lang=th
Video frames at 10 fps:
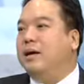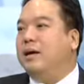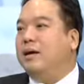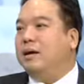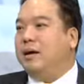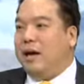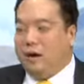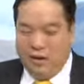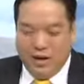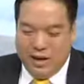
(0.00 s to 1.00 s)
ห้าร้อยเลย
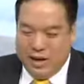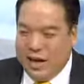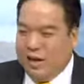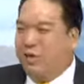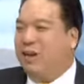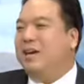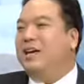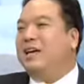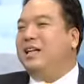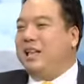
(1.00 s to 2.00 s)
ห้าร้อย
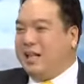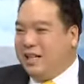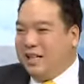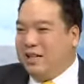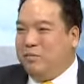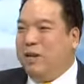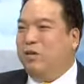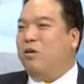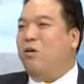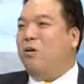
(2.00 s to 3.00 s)
แต่พี่
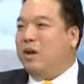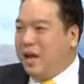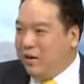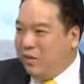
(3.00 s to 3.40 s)
โดนโค้งที่ห